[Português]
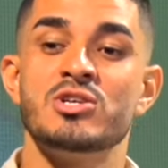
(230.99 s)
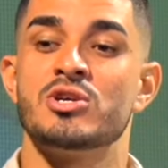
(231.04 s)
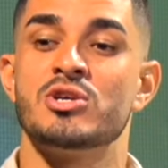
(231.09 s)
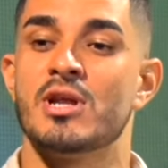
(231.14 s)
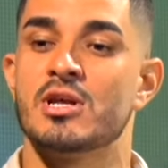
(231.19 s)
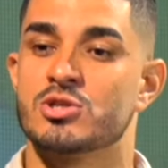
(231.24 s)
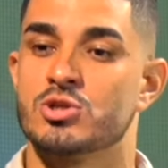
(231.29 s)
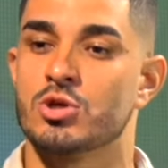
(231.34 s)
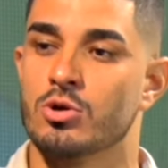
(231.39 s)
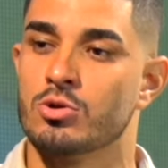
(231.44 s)

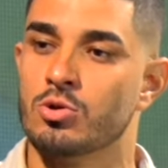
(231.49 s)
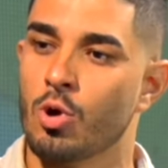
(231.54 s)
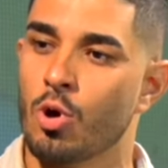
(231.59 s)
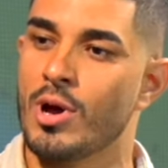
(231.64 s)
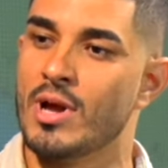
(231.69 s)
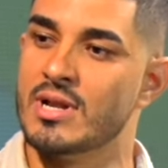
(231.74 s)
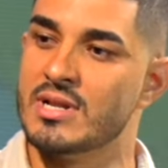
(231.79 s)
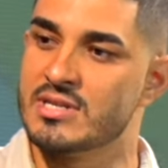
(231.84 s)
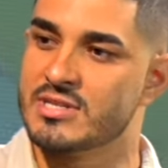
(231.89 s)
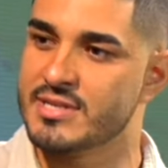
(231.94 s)

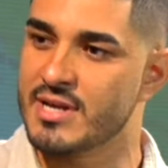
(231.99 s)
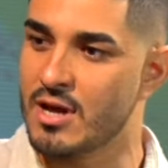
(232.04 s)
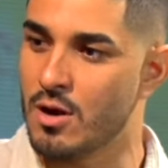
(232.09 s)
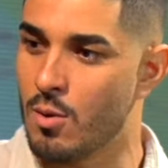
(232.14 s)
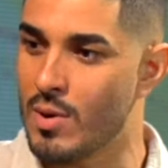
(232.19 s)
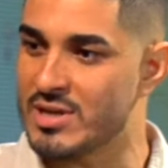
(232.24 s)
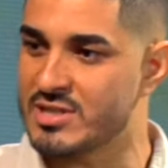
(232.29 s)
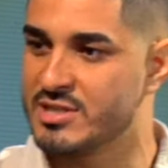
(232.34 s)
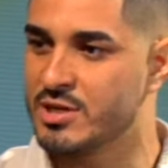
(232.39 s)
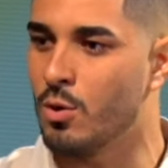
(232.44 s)
direcionou
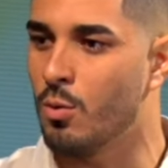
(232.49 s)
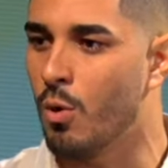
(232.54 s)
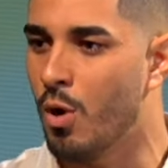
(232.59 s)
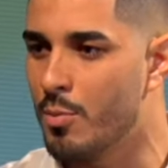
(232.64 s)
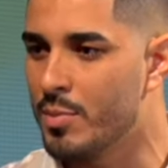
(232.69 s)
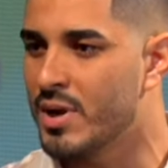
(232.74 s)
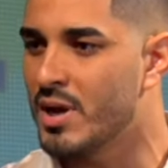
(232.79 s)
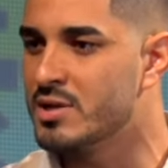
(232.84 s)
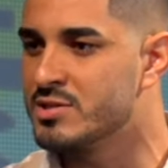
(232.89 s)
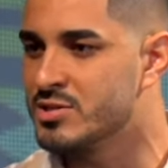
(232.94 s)
Eliseu a ser o
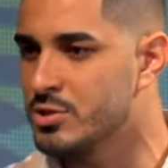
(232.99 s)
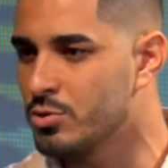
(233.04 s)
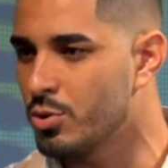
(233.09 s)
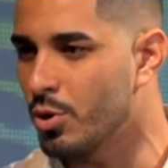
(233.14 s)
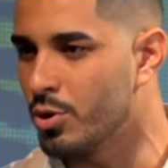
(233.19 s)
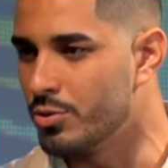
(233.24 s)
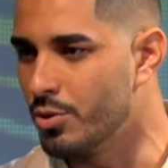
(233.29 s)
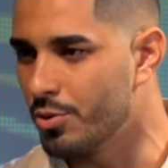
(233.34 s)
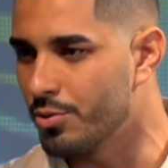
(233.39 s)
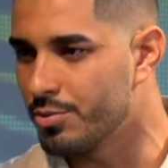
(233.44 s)
homem que ele se
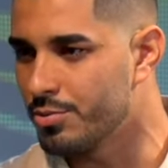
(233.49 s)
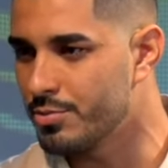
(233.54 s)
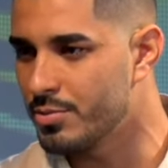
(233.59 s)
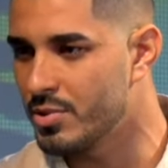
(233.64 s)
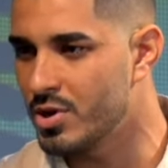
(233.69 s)
tornou.